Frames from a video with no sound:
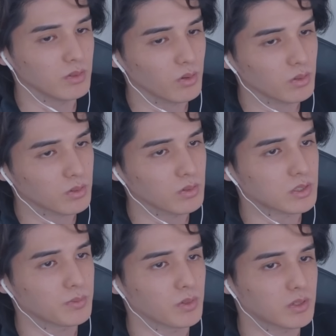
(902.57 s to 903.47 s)
動とう
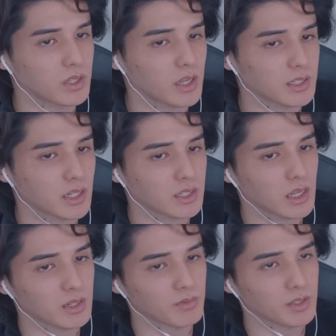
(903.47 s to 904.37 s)
つ病って絶
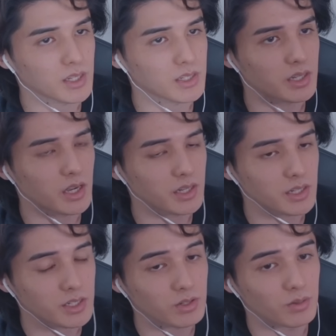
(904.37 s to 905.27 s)
対に密接に関係
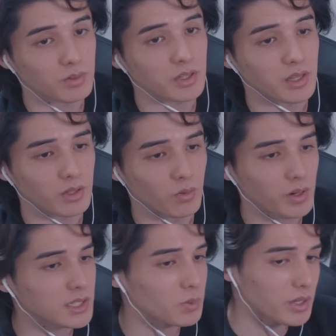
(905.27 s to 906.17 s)
してると思ってんだけど、俺
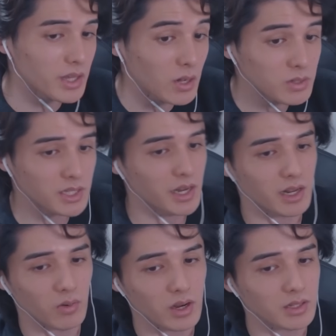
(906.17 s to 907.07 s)
はそれで治してないか
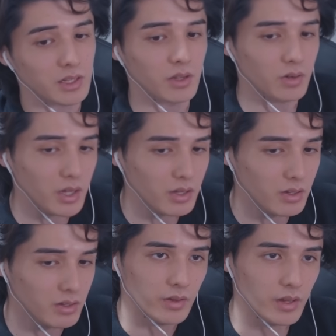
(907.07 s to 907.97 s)
らわかんないんだけどね。
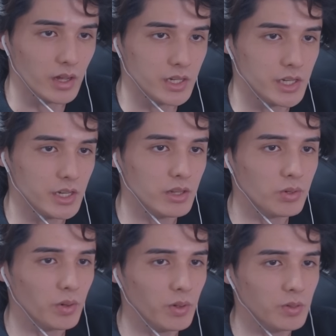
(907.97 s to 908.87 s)
なんか筋
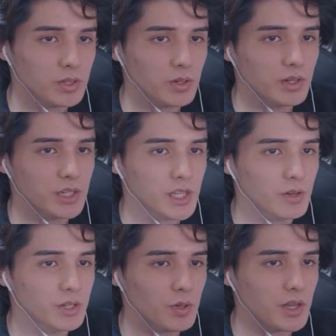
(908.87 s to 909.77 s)
トレをしてして
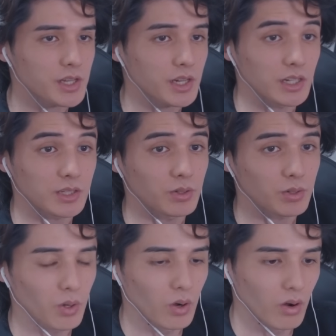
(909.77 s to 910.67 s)
る人たちからする
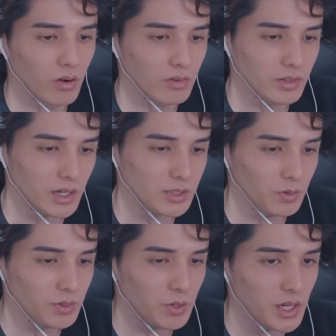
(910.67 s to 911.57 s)
と、なんかそ
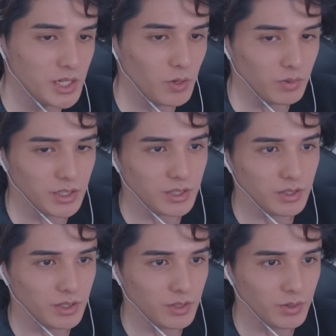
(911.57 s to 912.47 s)
の人たち論に
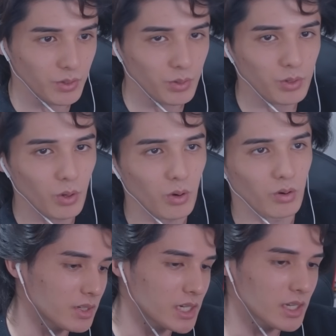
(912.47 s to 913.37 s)
よる
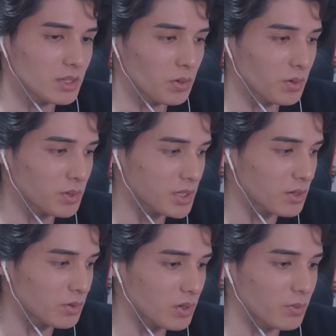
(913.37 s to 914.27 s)
と、筋トレをして
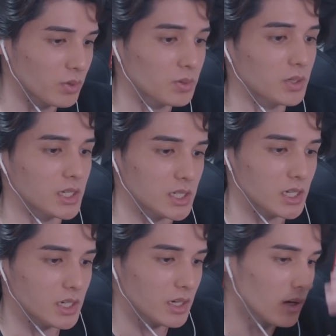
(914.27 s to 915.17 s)
る時もそうだ
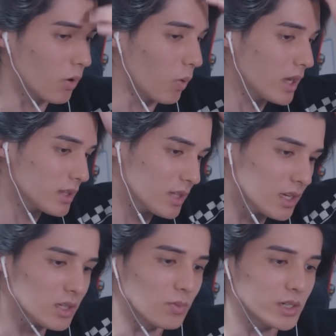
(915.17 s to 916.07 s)
し、終わった
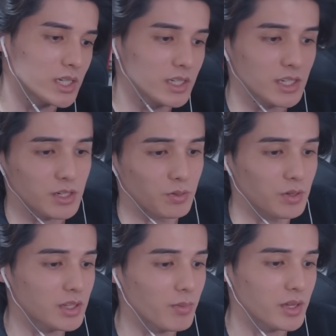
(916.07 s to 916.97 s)
後も筋肉の
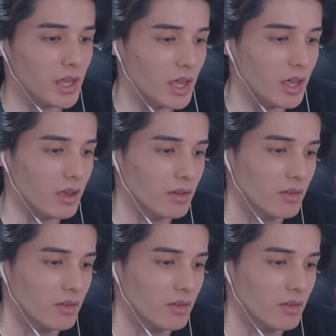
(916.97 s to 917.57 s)
痛みで、